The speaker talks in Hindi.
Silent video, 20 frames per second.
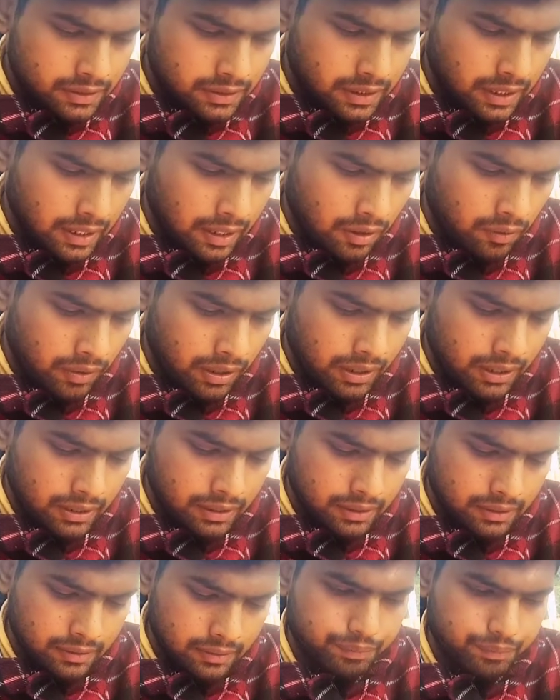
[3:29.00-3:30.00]
इसके अलावा
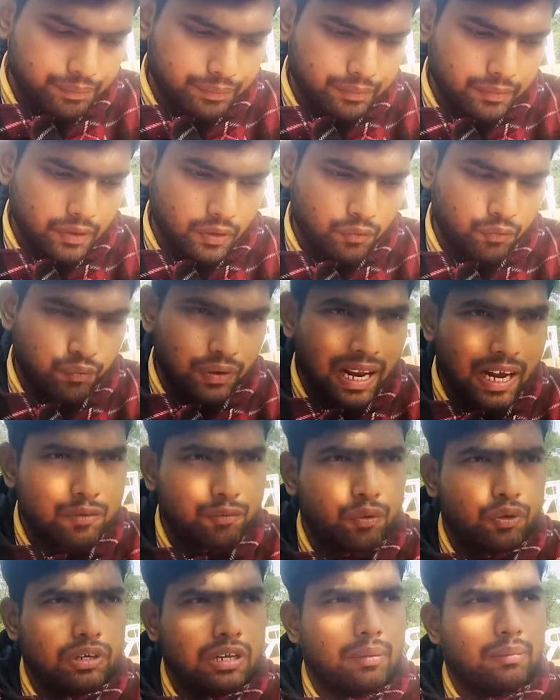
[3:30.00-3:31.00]
फ्लैट
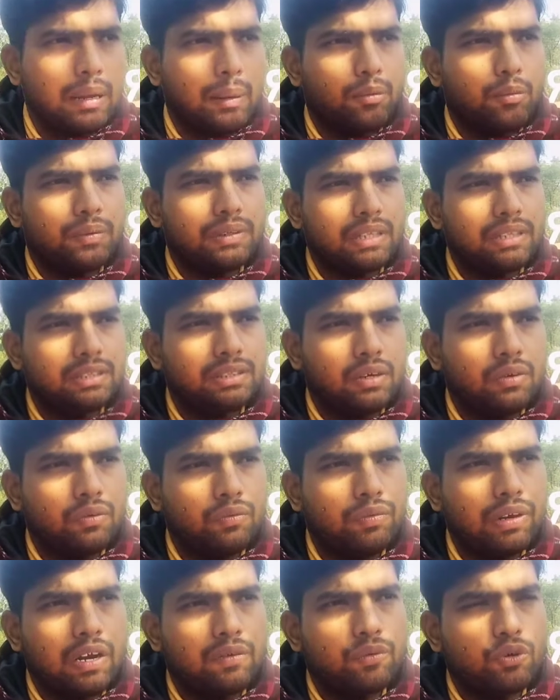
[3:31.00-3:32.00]
फुट का मैं आपको बता देता
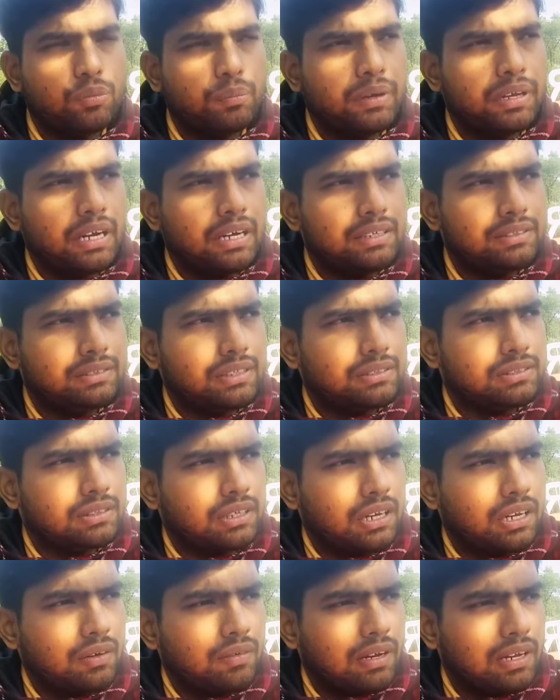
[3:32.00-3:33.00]
हूँ फ्लैट फुट में क्या डिस्कस
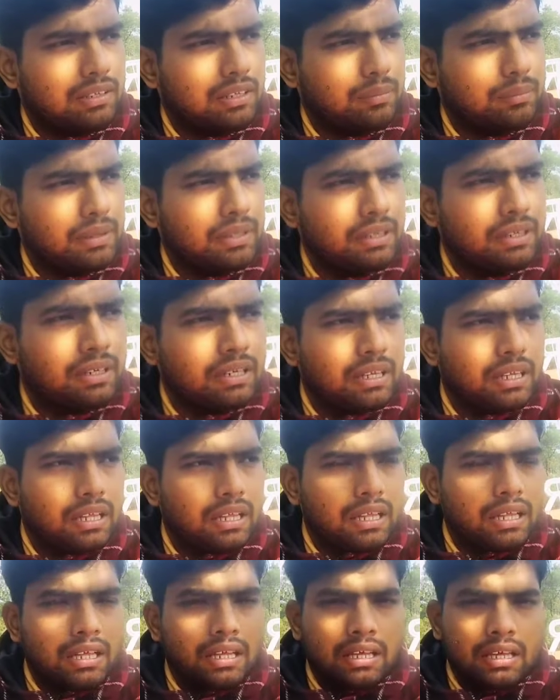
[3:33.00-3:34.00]
करने वाला था मैं
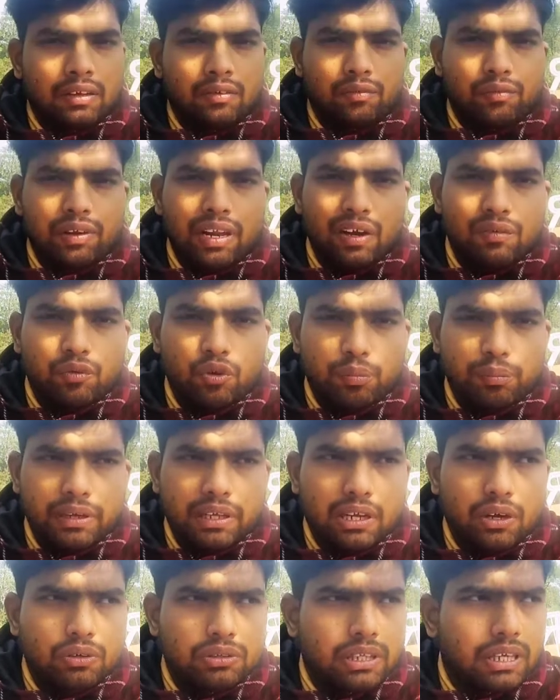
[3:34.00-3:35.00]
फ्लैट फुट में
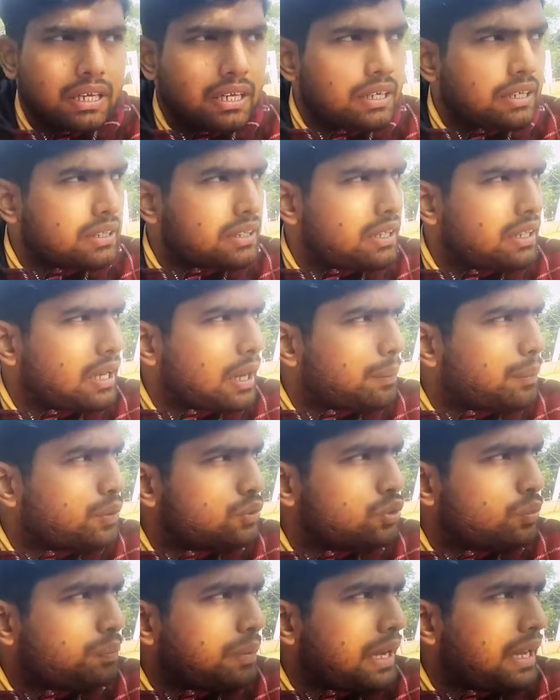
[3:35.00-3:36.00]
क्या होता है कि आपके
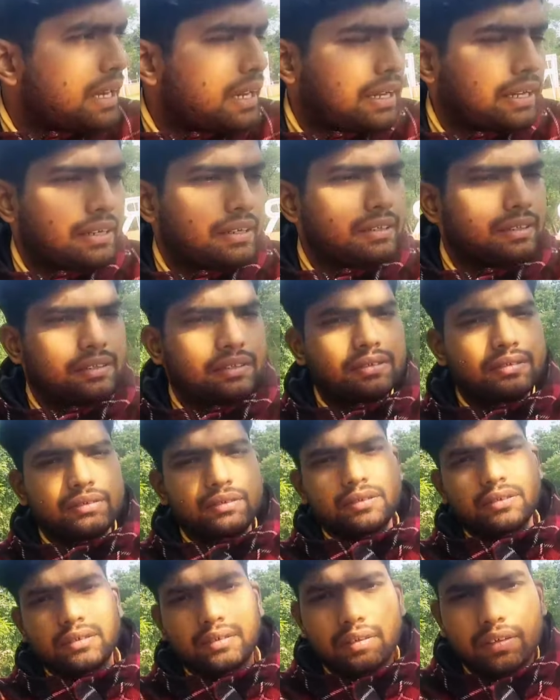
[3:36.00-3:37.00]
जो पैर है
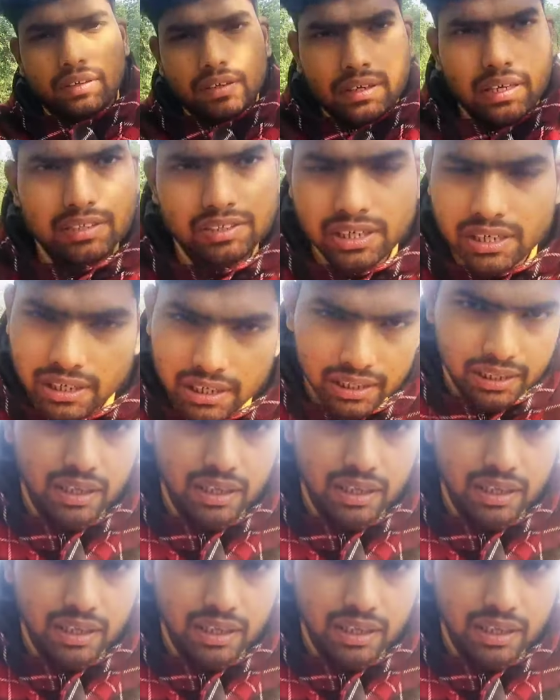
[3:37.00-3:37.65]
एक सेकंड ले